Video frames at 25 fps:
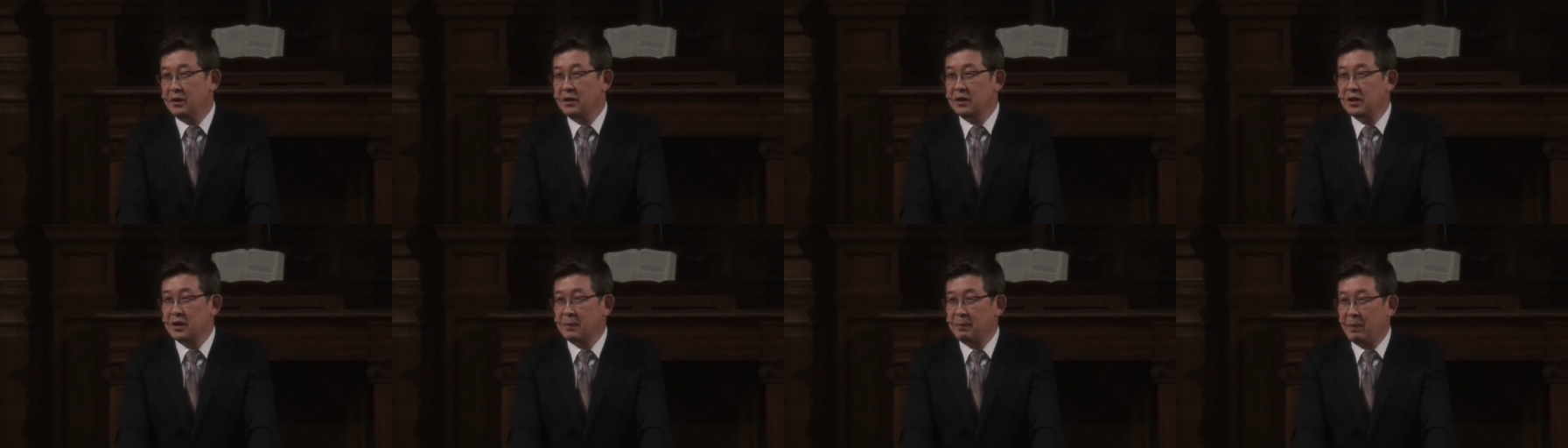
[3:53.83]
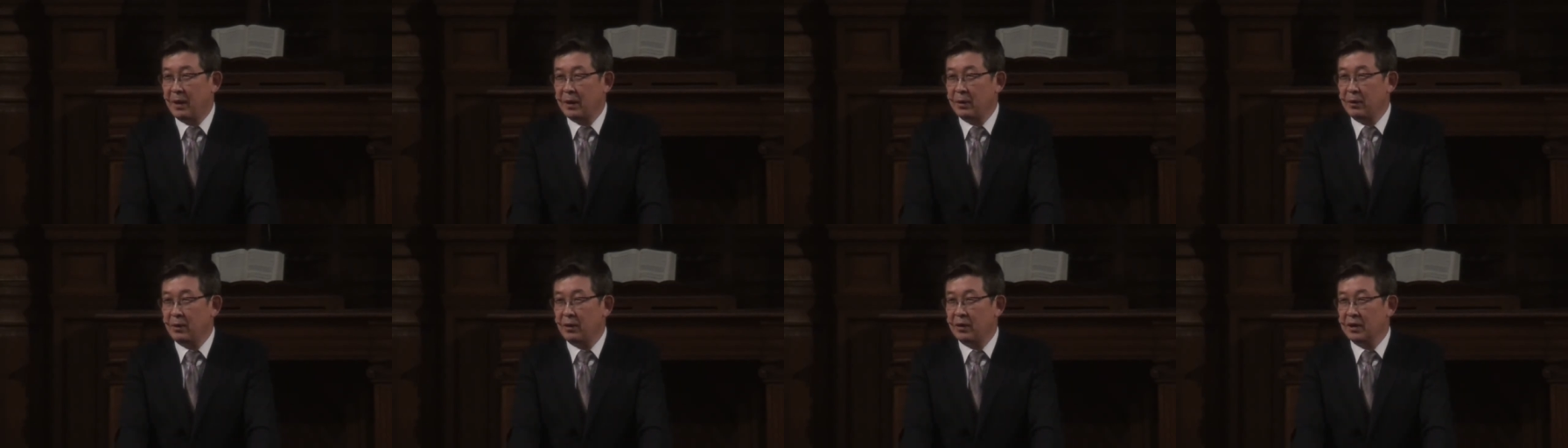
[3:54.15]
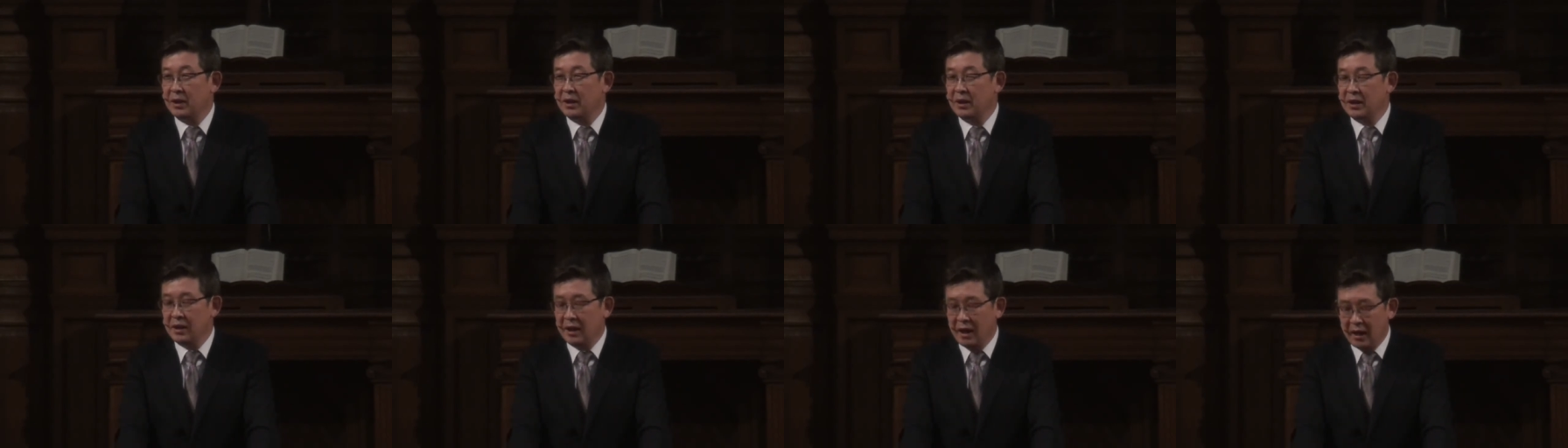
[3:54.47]
그것이
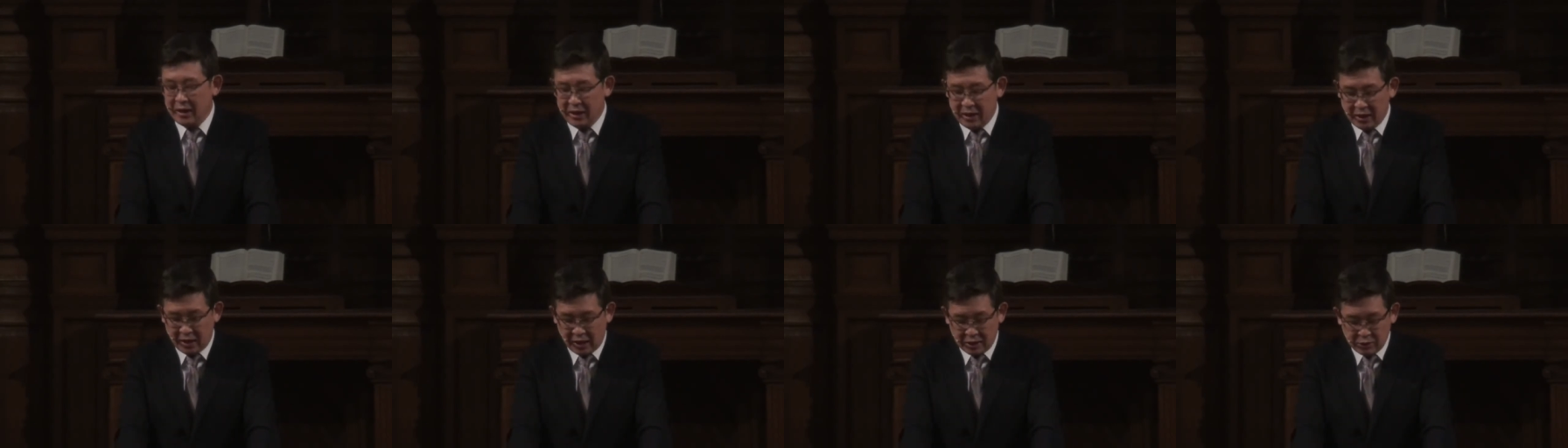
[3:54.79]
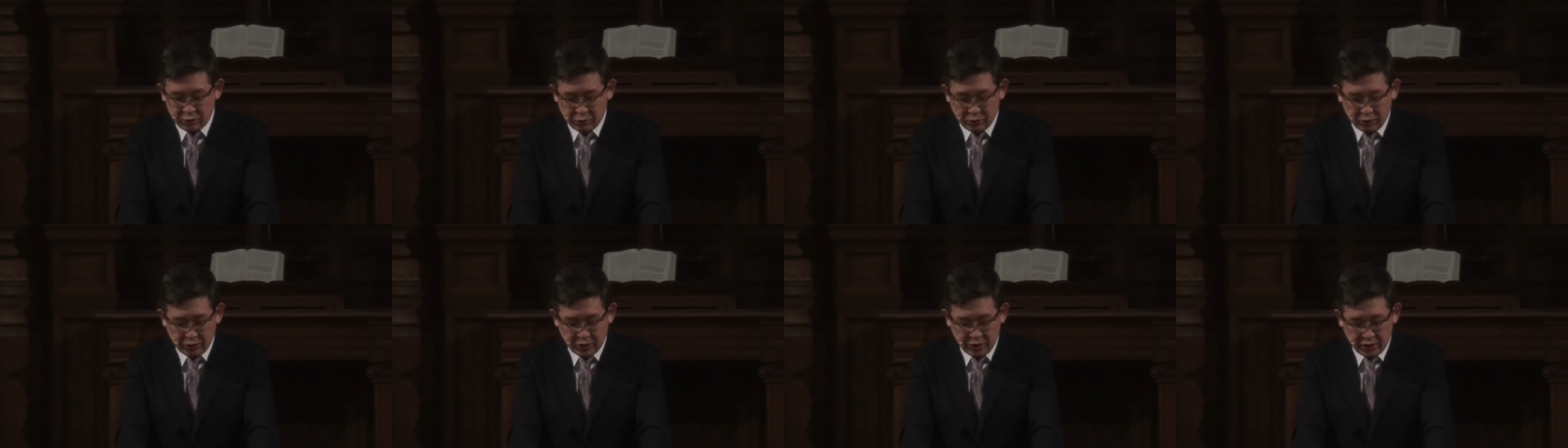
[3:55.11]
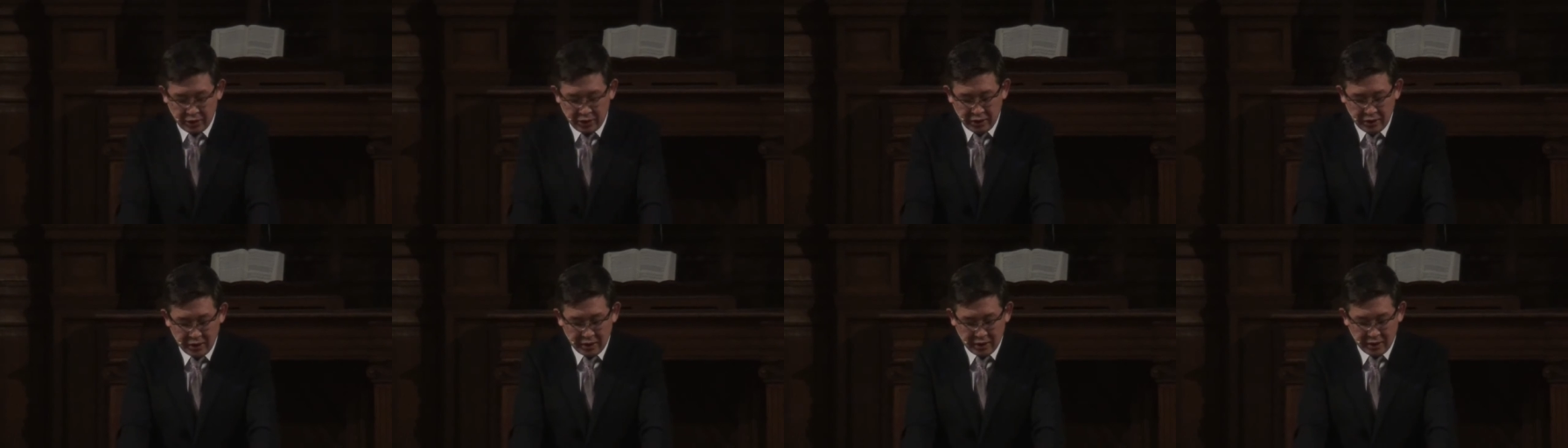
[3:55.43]
바로 인간이
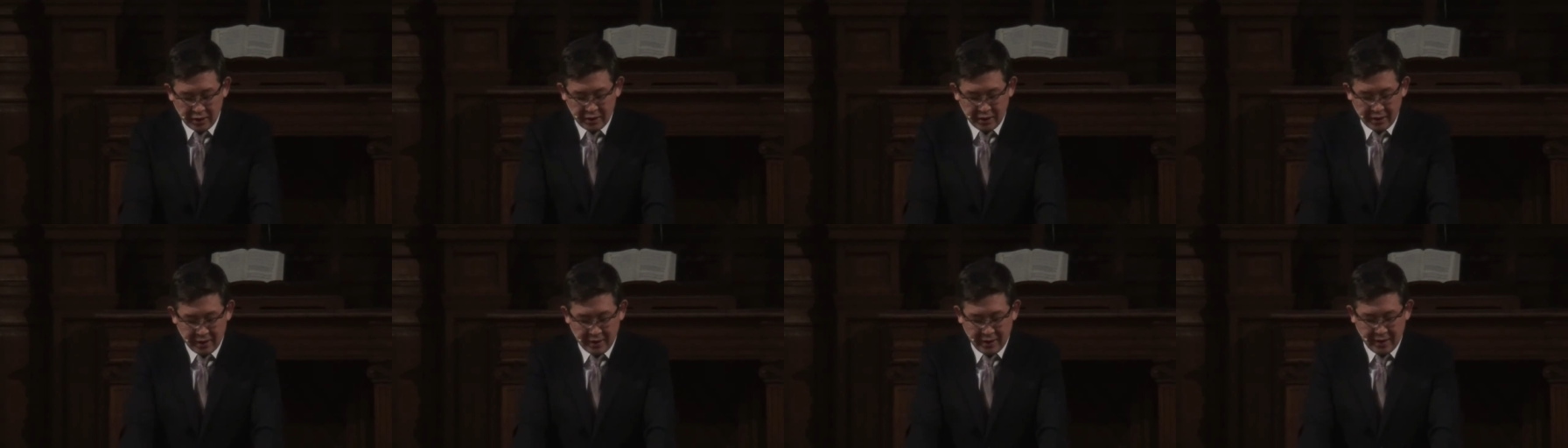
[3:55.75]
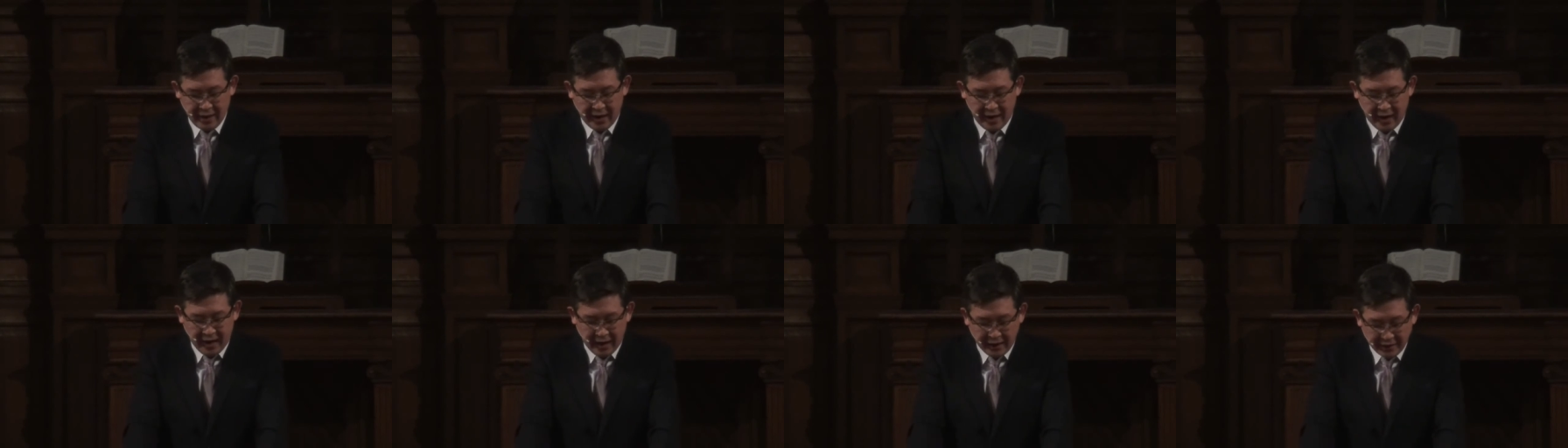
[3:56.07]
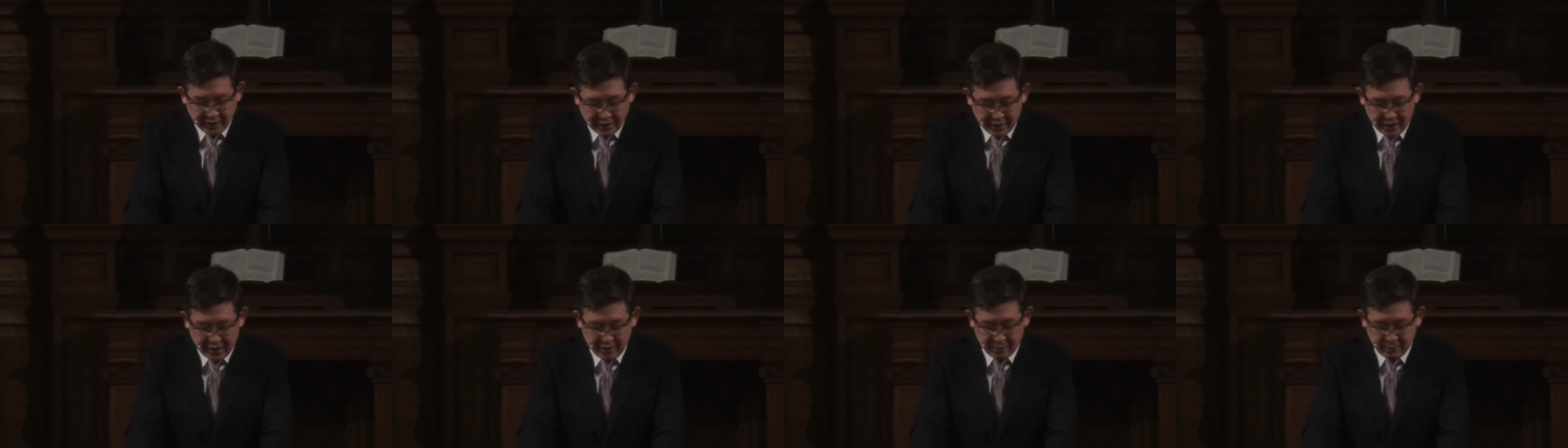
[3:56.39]
가지고 있는
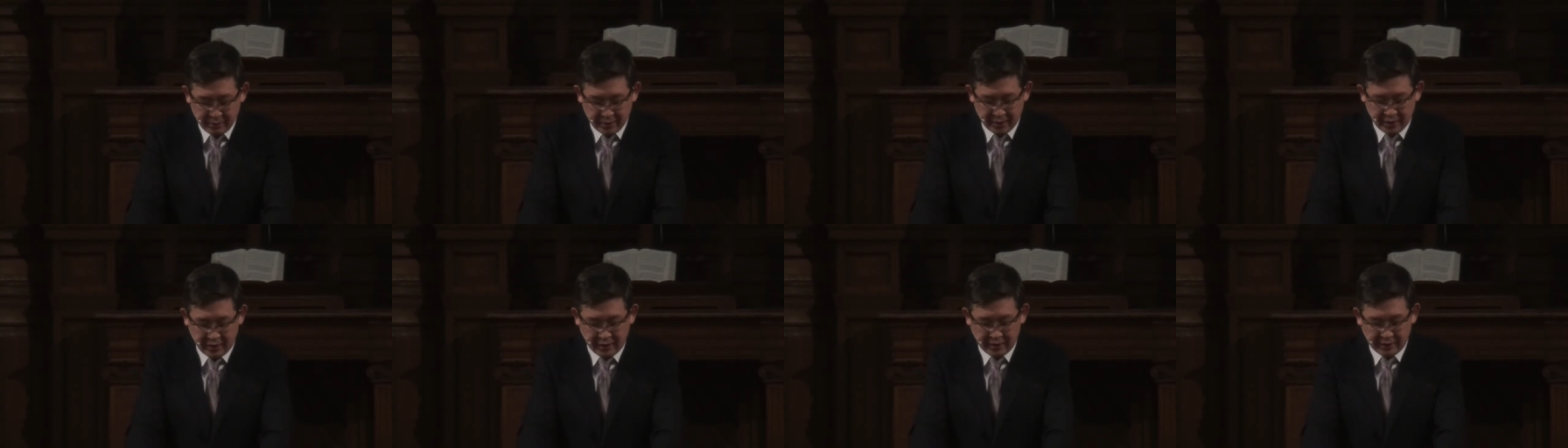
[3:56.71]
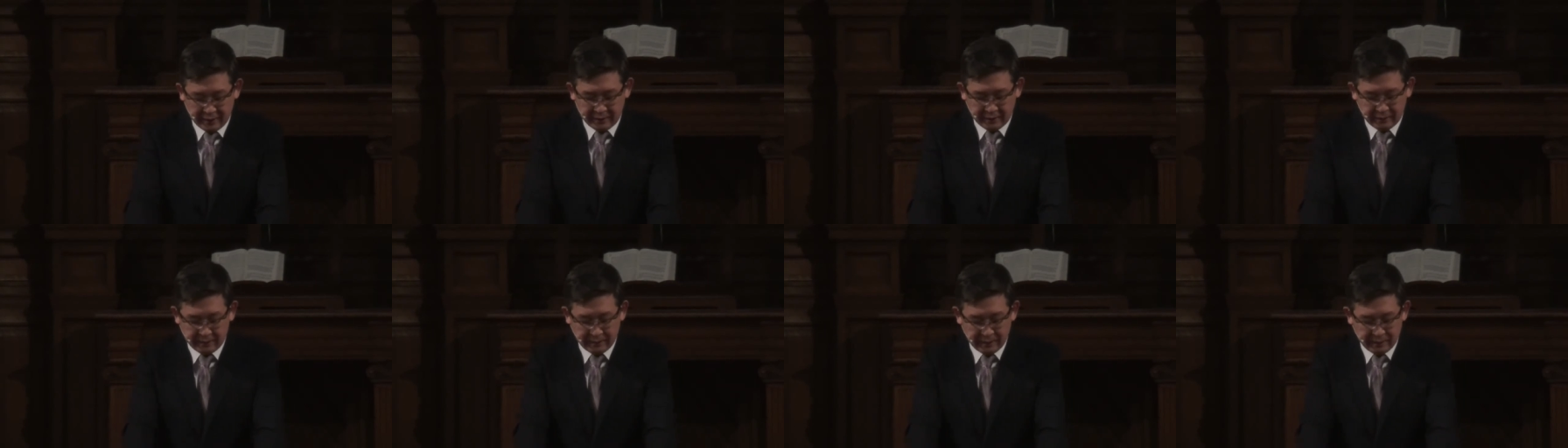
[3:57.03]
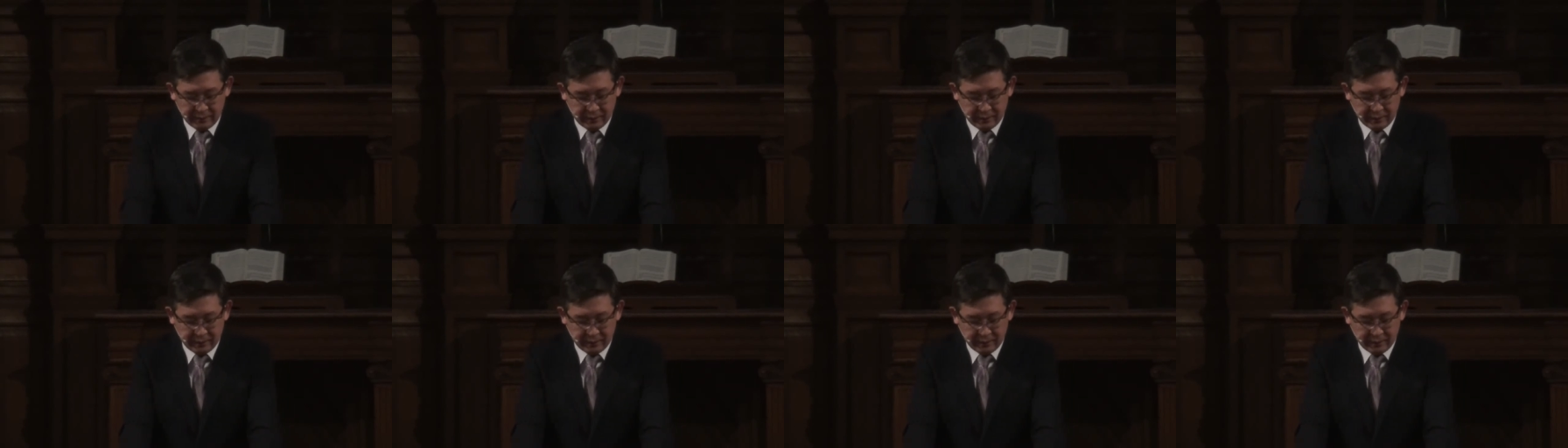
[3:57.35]
한계입니다.